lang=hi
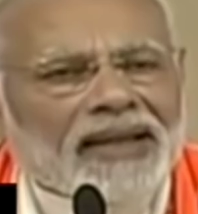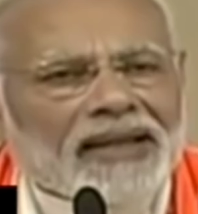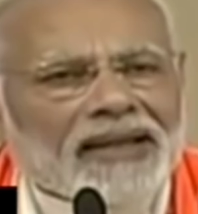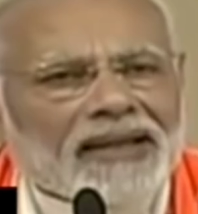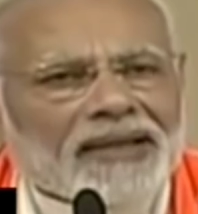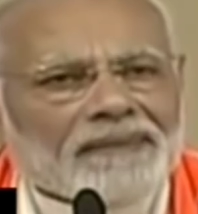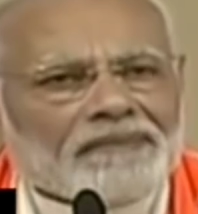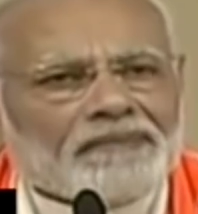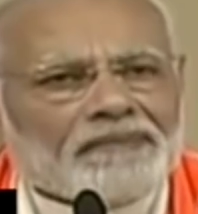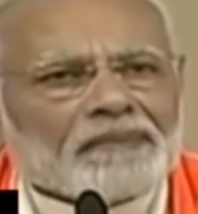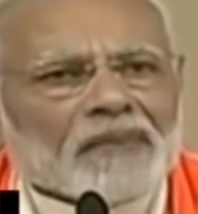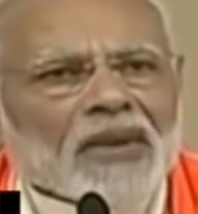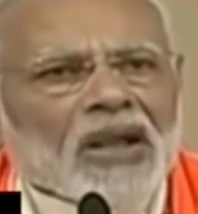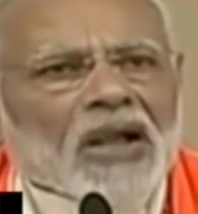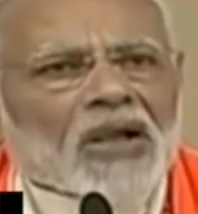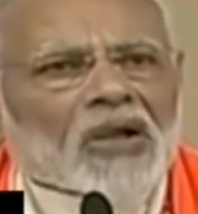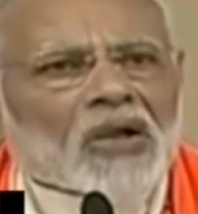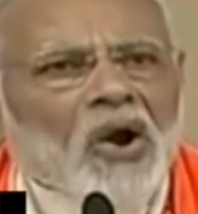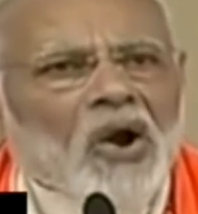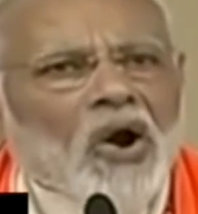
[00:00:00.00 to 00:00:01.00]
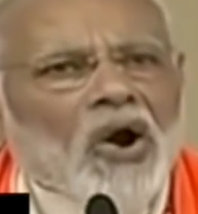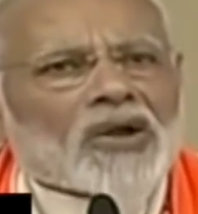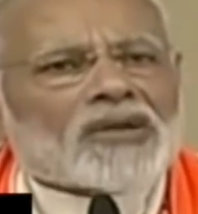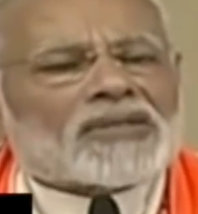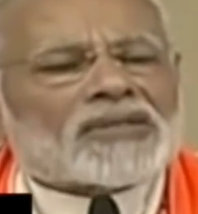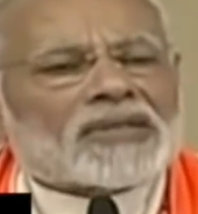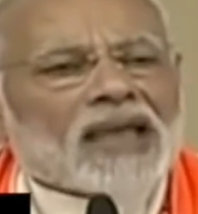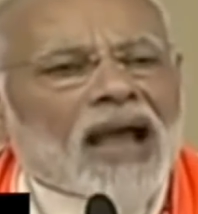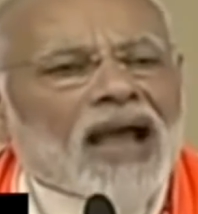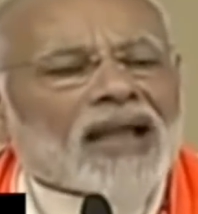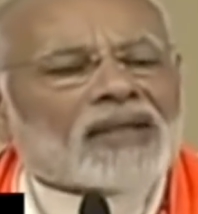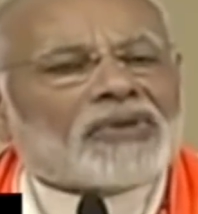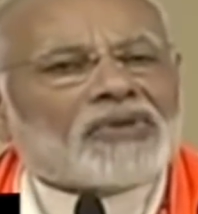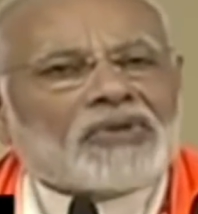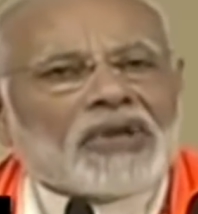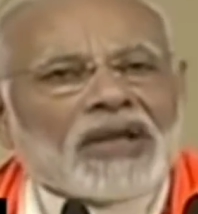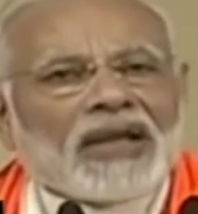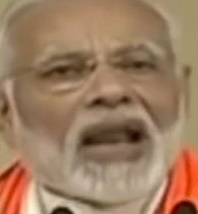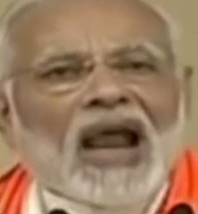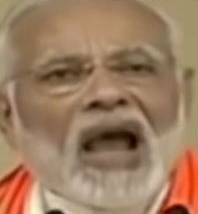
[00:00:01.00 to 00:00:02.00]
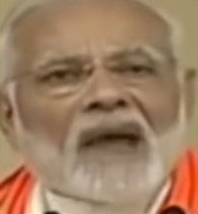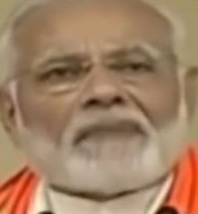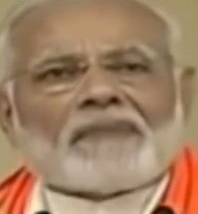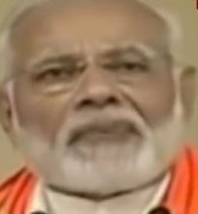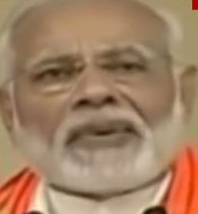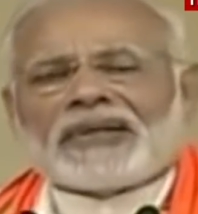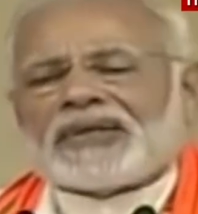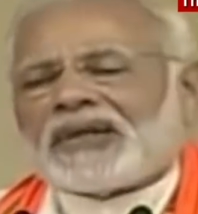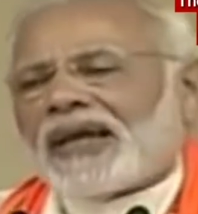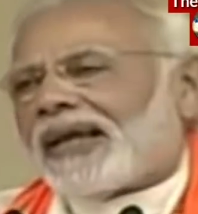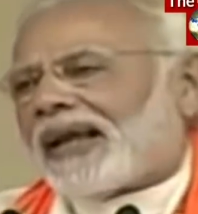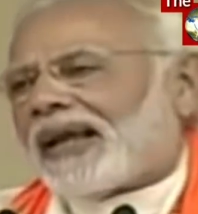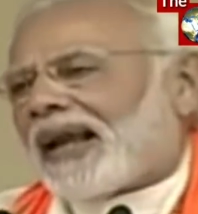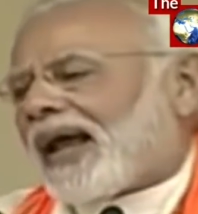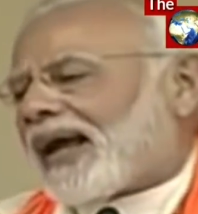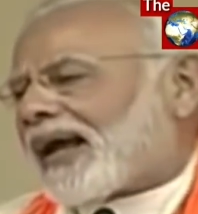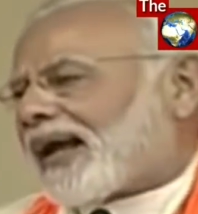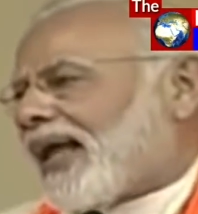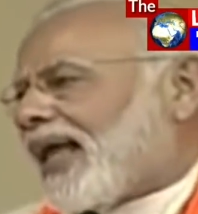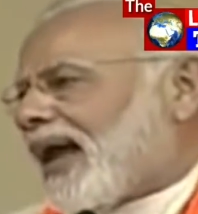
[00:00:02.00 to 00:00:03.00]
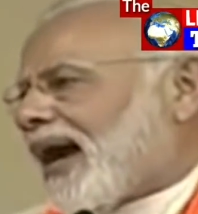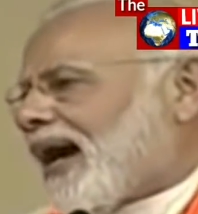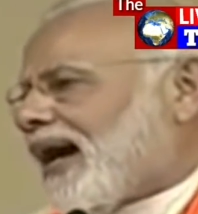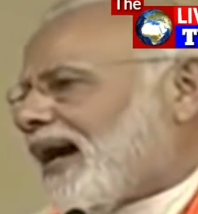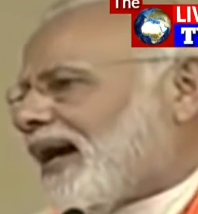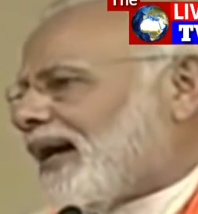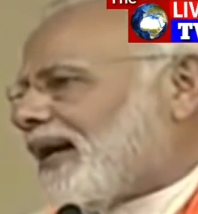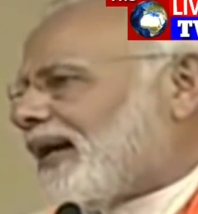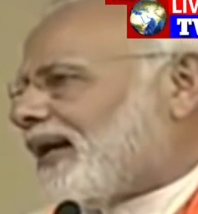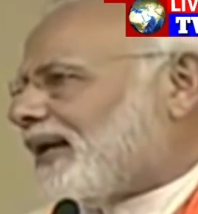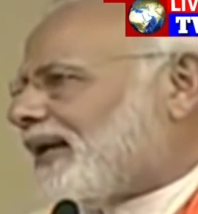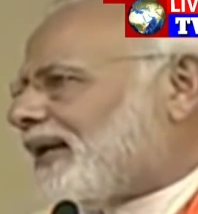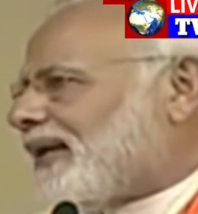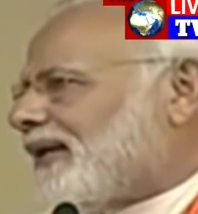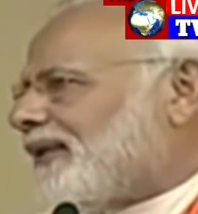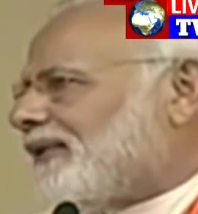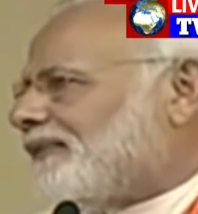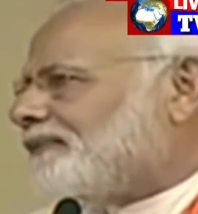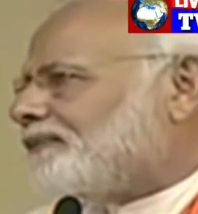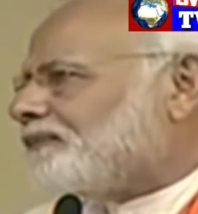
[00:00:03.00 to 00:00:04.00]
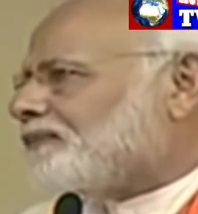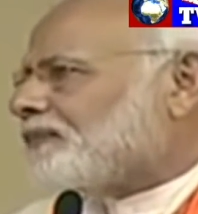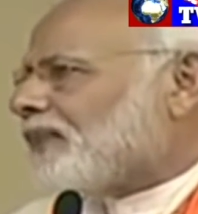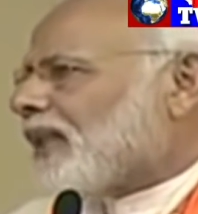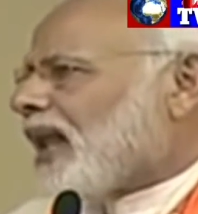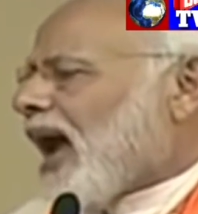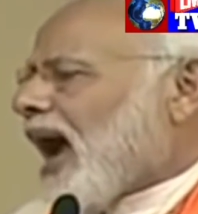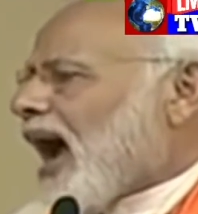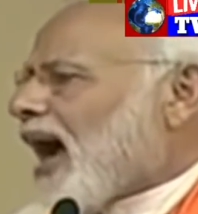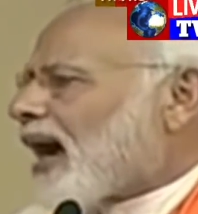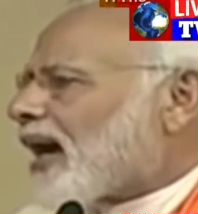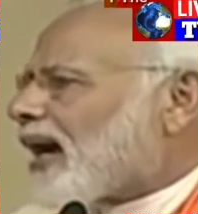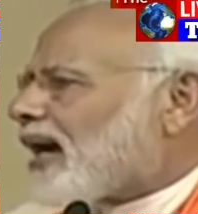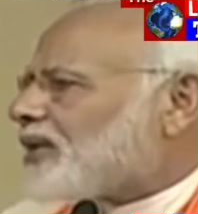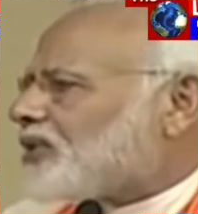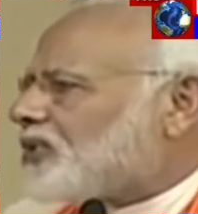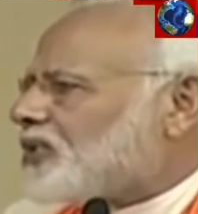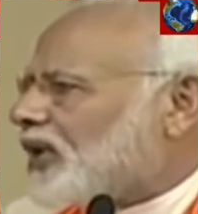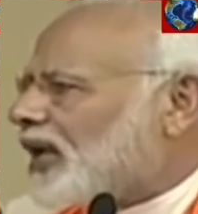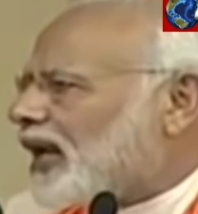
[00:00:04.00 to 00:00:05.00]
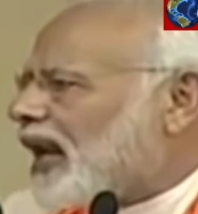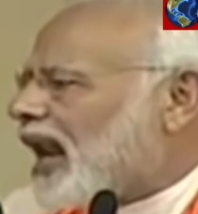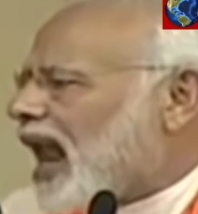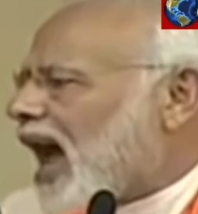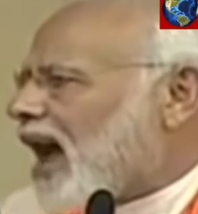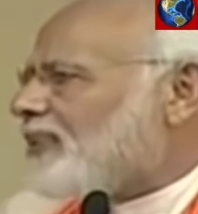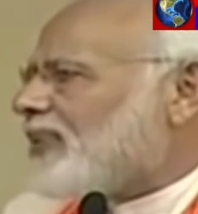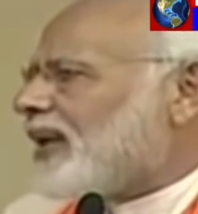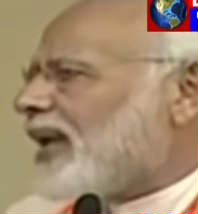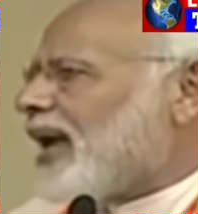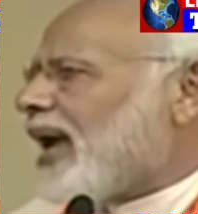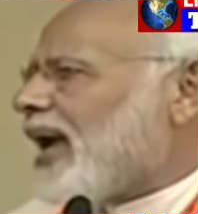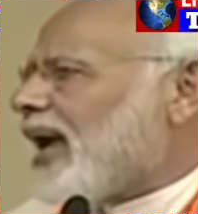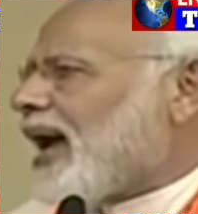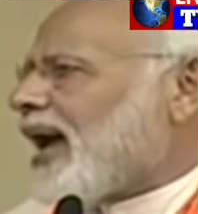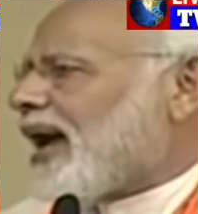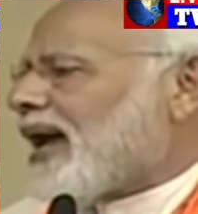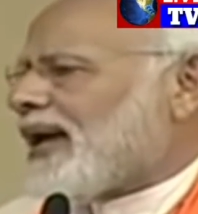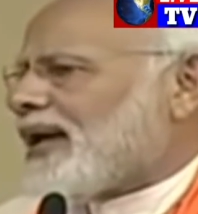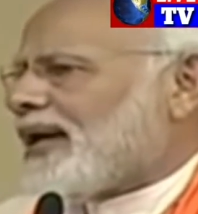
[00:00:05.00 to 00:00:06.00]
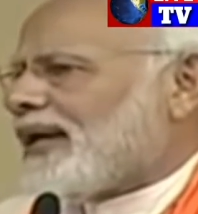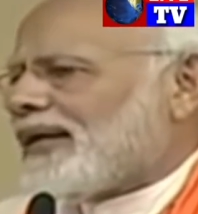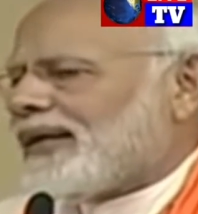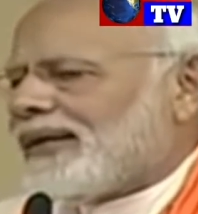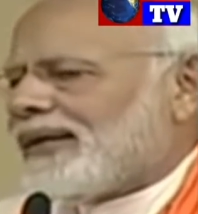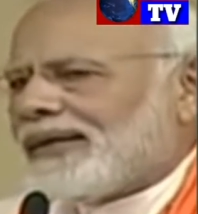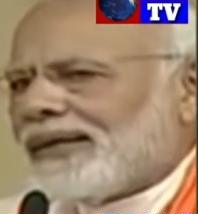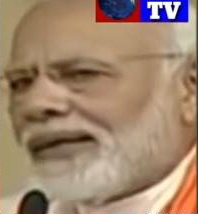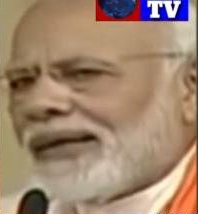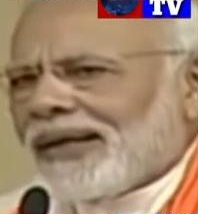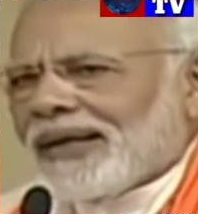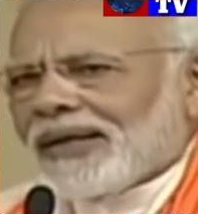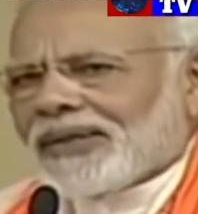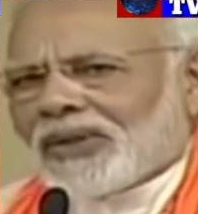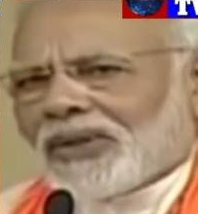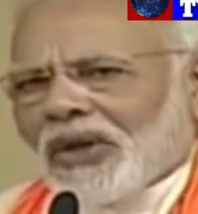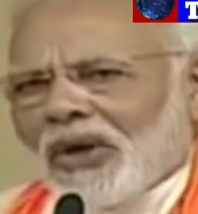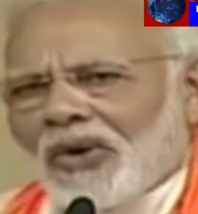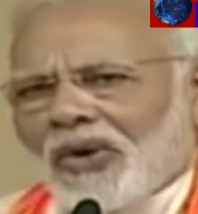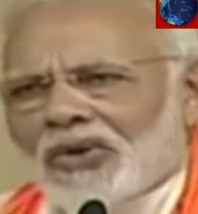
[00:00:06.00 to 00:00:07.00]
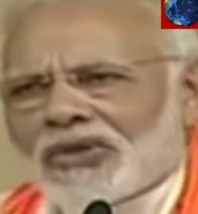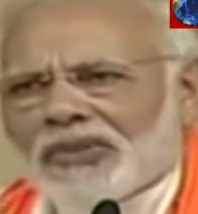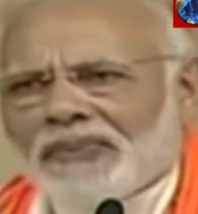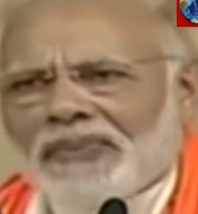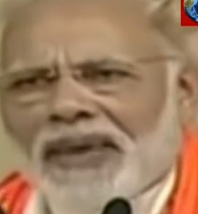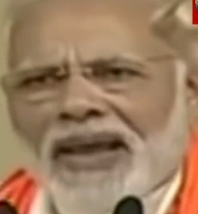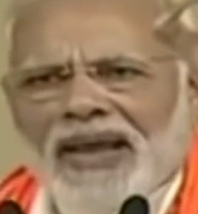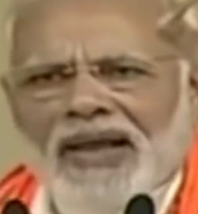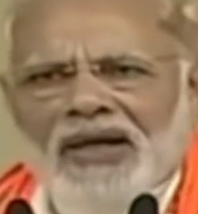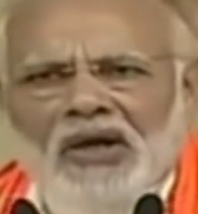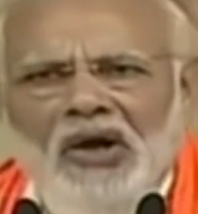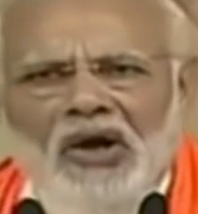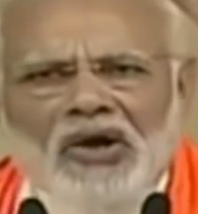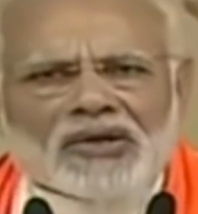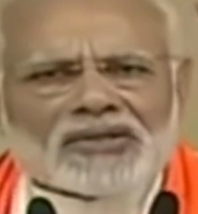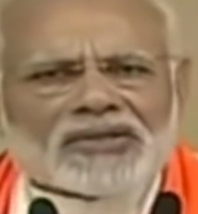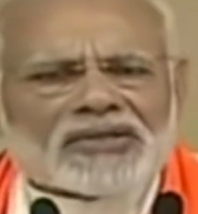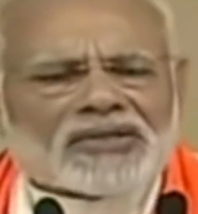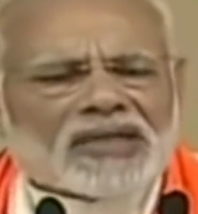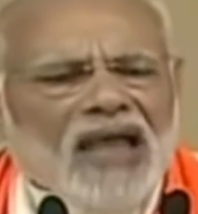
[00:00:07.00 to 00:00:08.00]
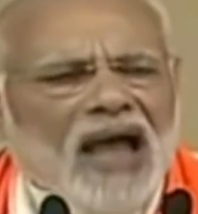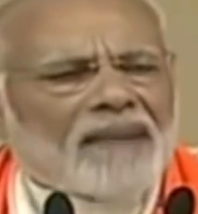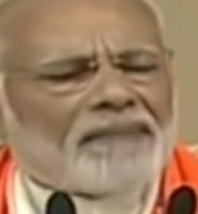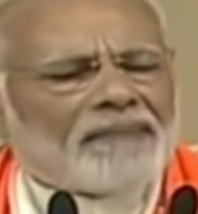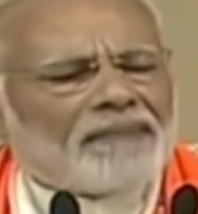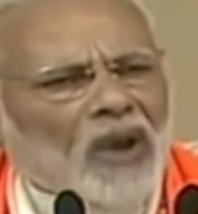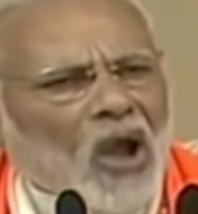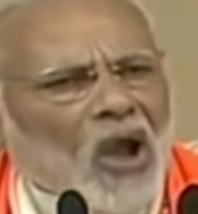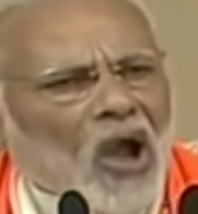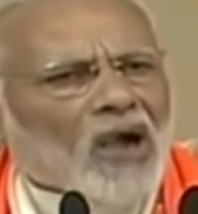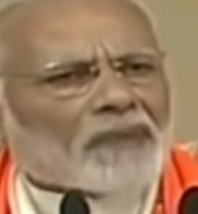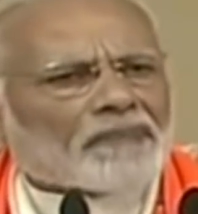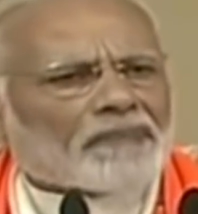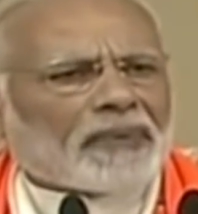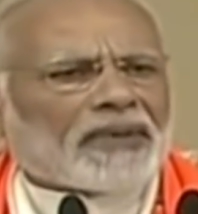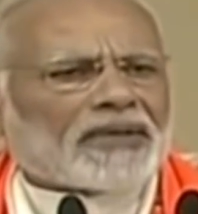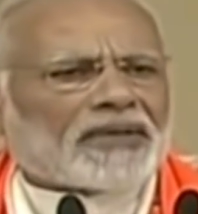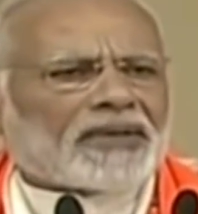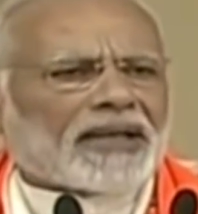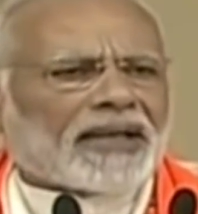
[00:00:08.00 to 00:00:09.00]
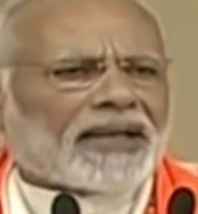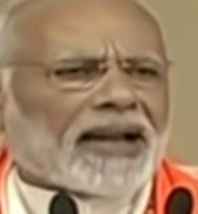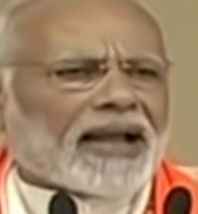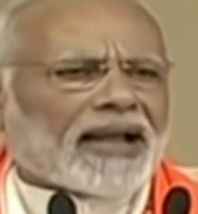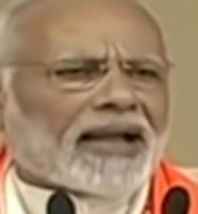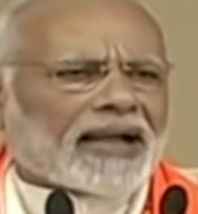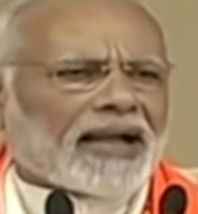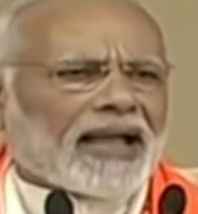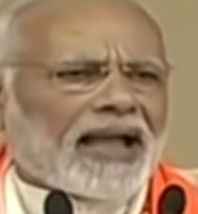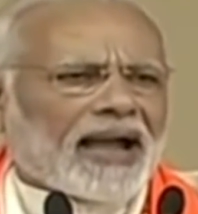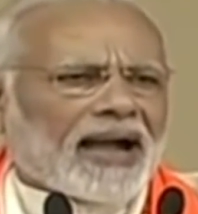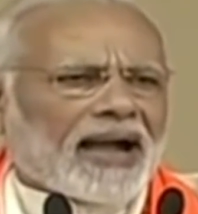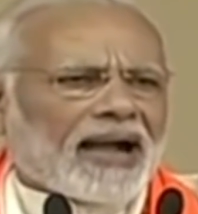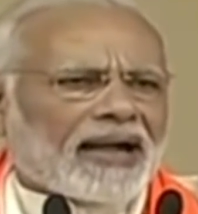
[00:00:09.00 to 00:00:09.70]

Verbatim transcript: ज्यादा है जैसे आंकड़े गलती से भी ना निकल जाए क्योंकि इससे आपकी पोल खुलने का डर रहेगा एक लाख